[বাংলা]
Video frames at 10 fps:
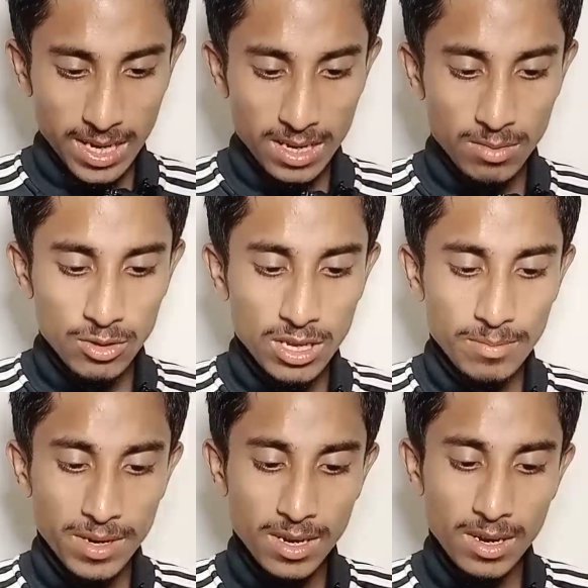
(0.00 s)
এখানের মধ্যে
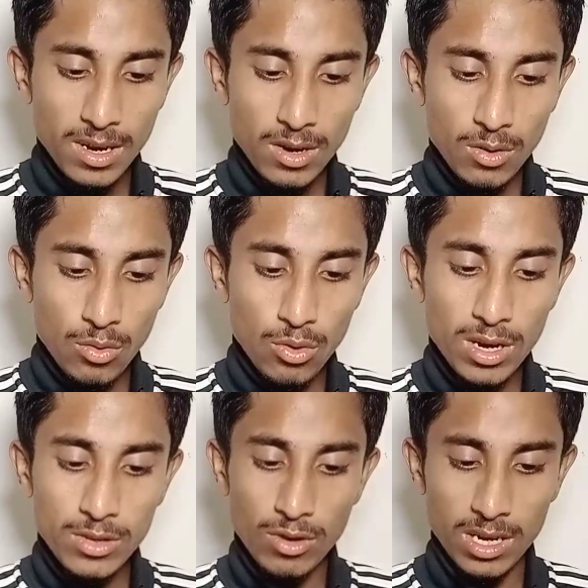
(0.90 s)
আপনারা
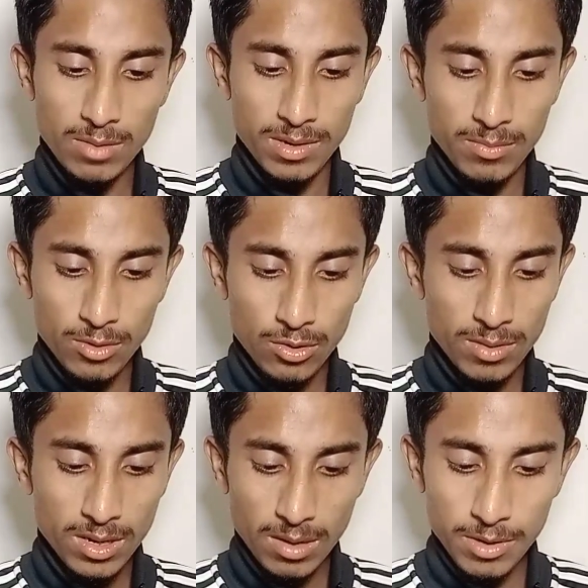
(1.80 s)
গুগলে চলে আসবেন
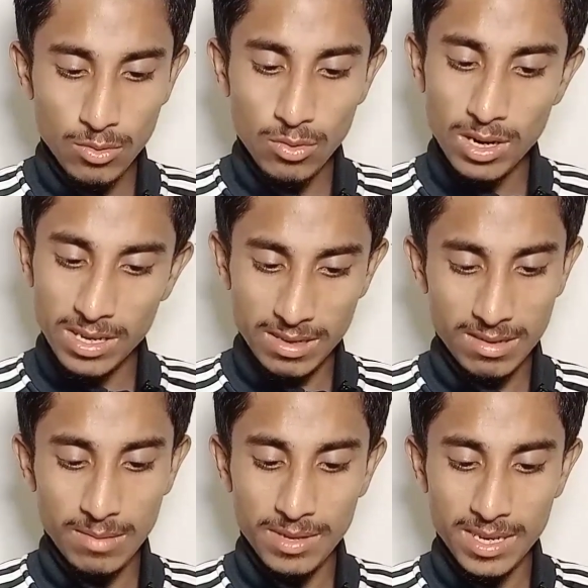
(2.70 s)
প্রথমে আমি গুগলে
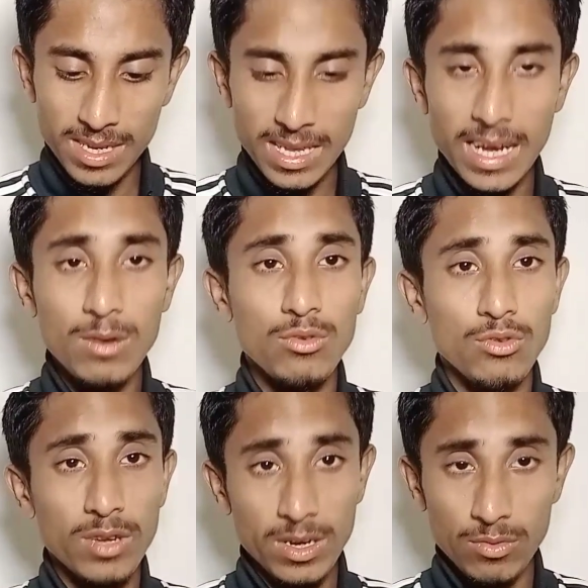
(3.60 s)
যাচ্ছি আপনাদেরকে দেখানোর
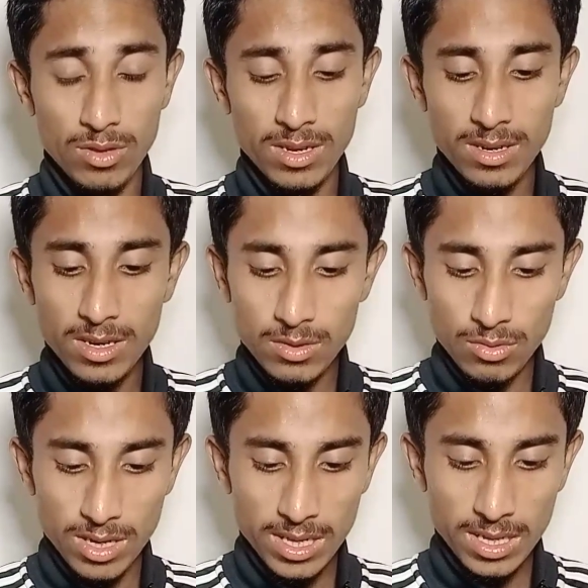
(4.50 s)
জন্য এ টু জেড
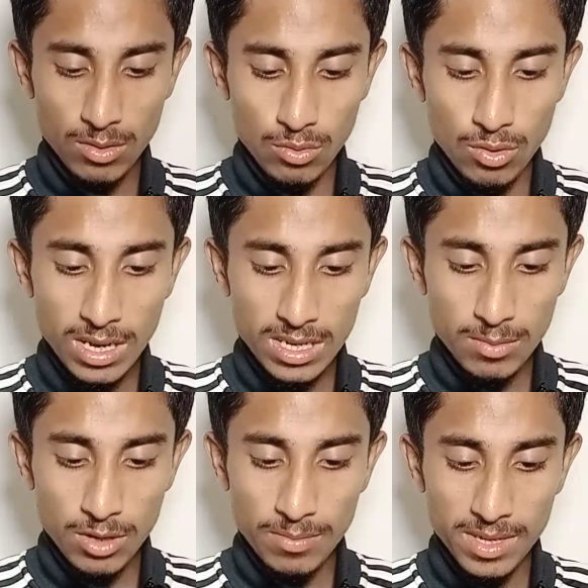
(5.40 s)
তো এখান থেকে গুগলে
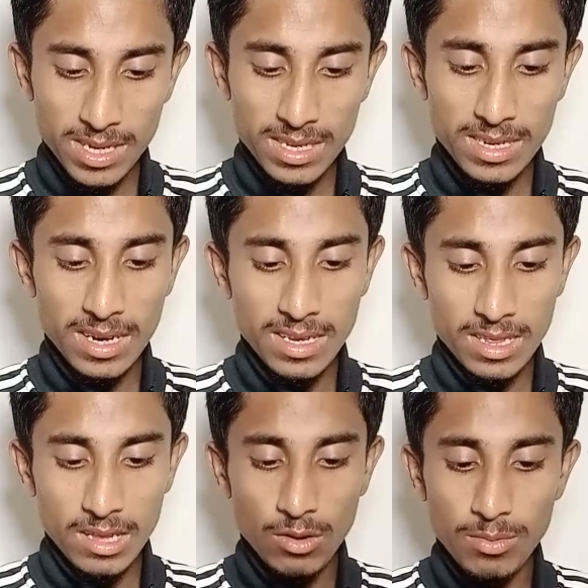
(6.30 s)
আসার পর আপনাদেরকে যেটা
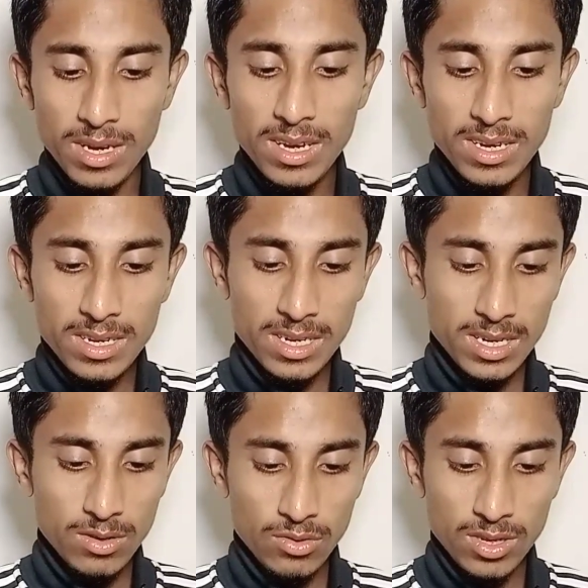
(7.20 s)
লিখতে হবে
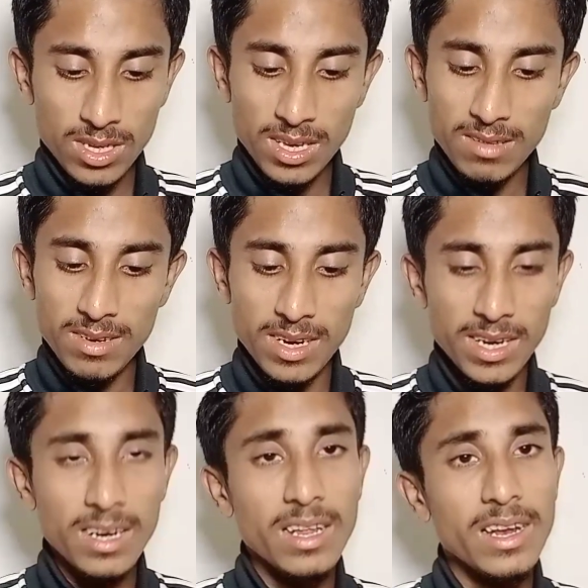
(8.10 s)
সেটা হচ্ছে যে জাস্ট
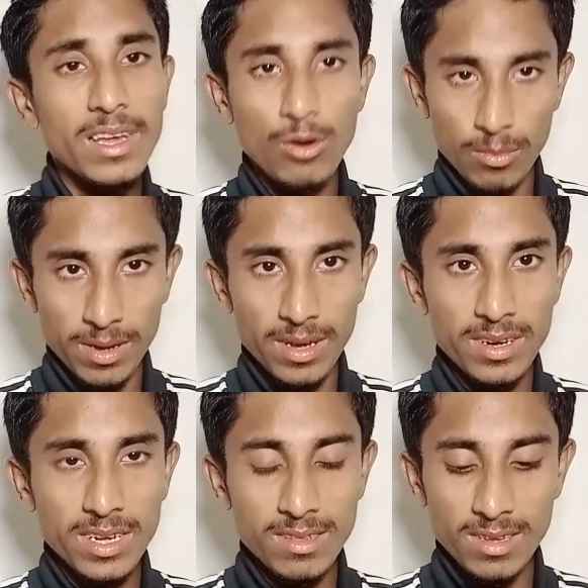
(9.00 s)
এনআইডি লিখলেই হবে
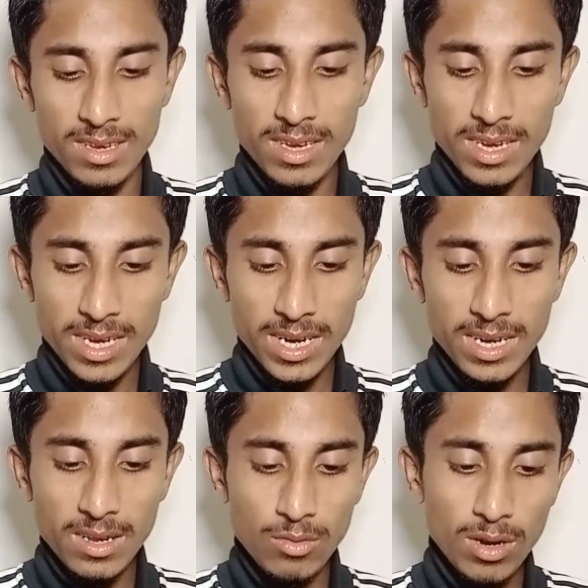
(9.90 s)
ঠিক আছে
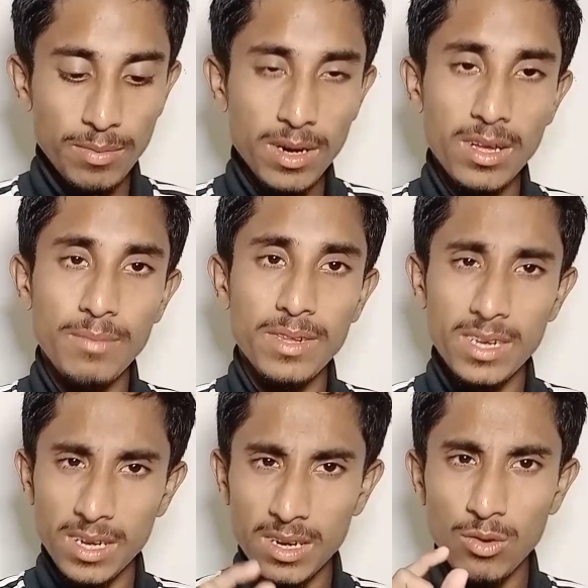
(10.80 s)
এনআইডি লিখুন আপনারা
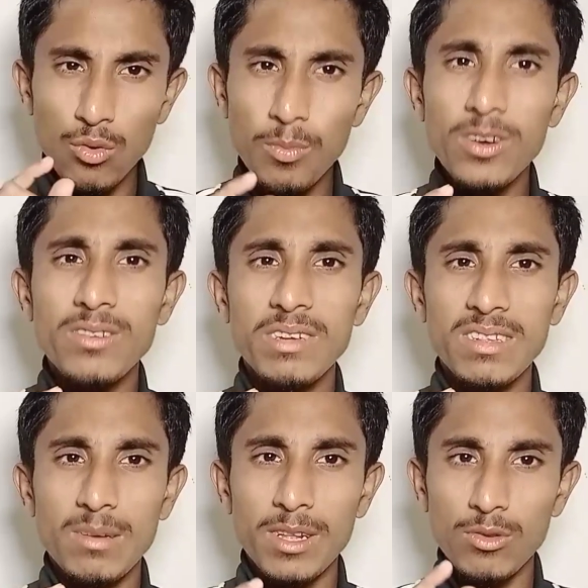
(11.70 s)
আপনাদেরকে একটি গোপন
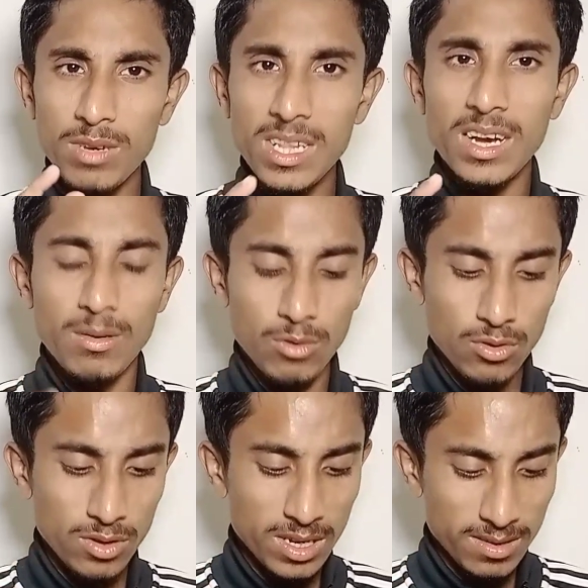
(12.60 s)
ট্রিক্সের মাধ্যমেই দেখাবো
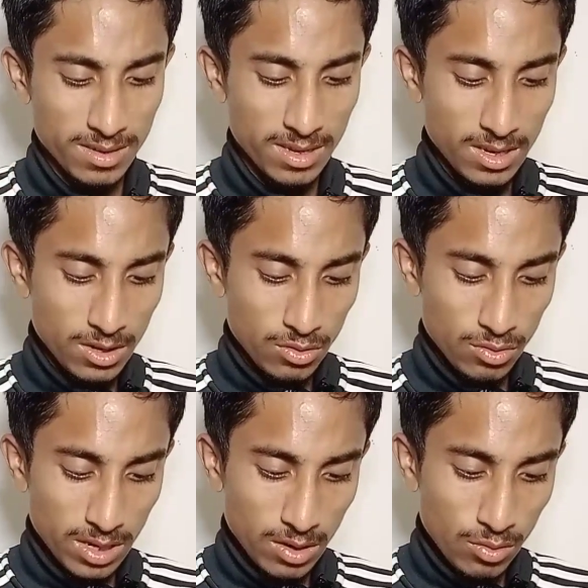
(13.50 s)
ঠিক আছে
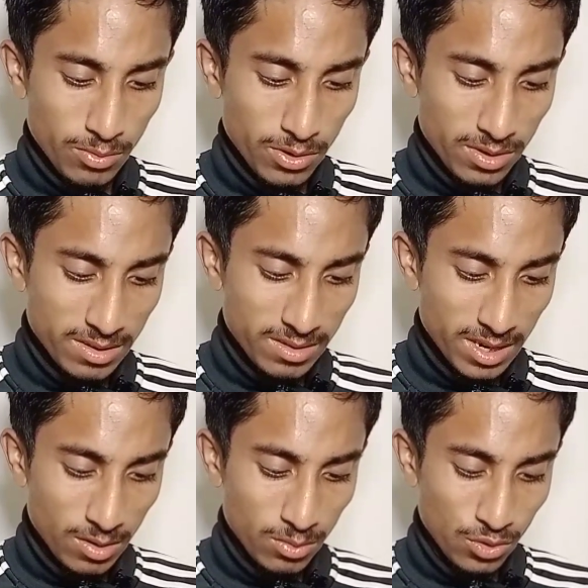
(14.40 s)
সো এই গোপন
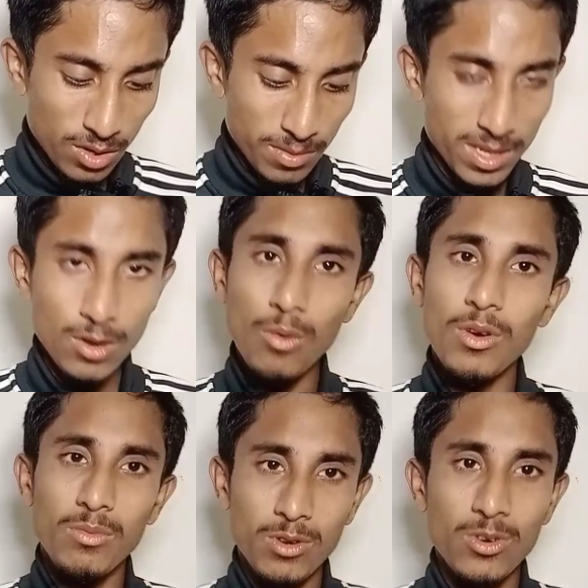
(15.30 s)
ট্রিক্সটা অবশ্যই আপনাদেরকে
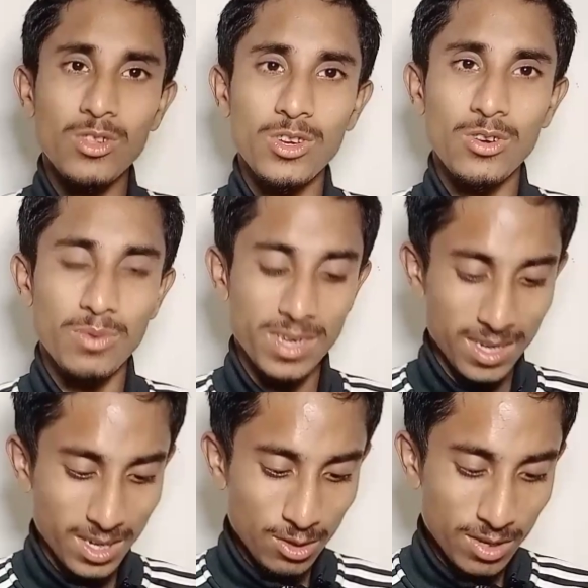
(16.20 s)
অবলম্বন করতেই হবে
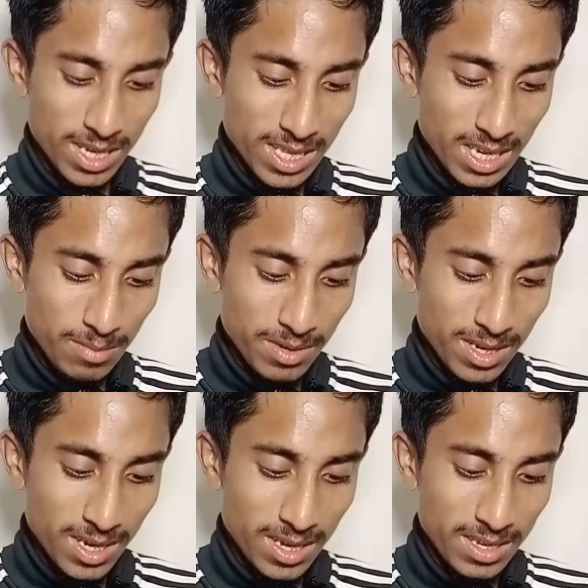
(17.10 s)
তো এখান থেকে
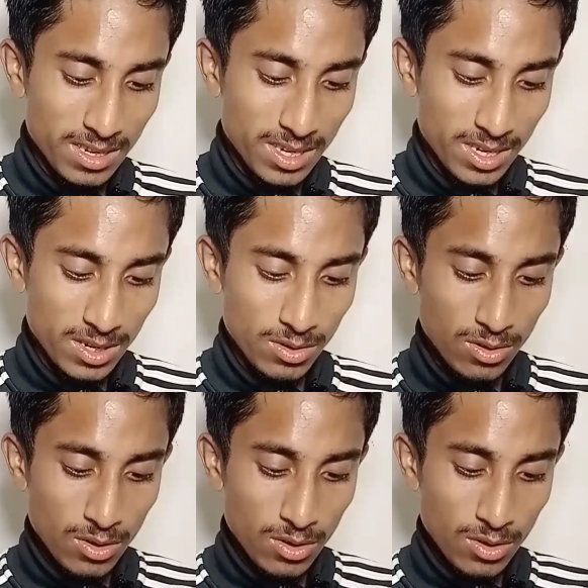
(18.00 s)
আপনারা রেজিস্ট্রেশন